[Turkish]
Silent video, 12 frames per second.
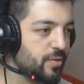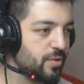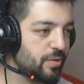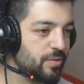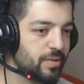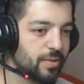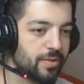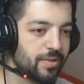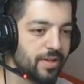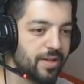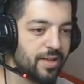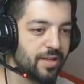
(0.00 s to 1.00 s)
Çok güzel
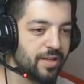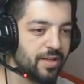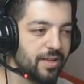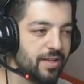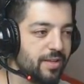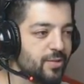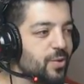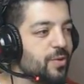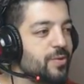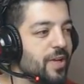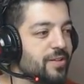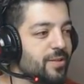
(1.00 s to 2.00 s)
oldu.
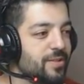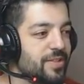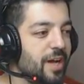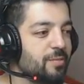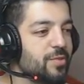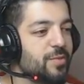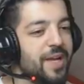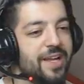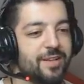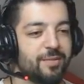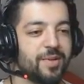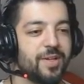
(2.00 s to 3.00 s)
Çok güzel. Çok güzel. Tamam bunu
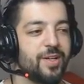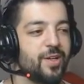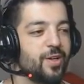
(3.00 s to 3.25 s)
beğendim.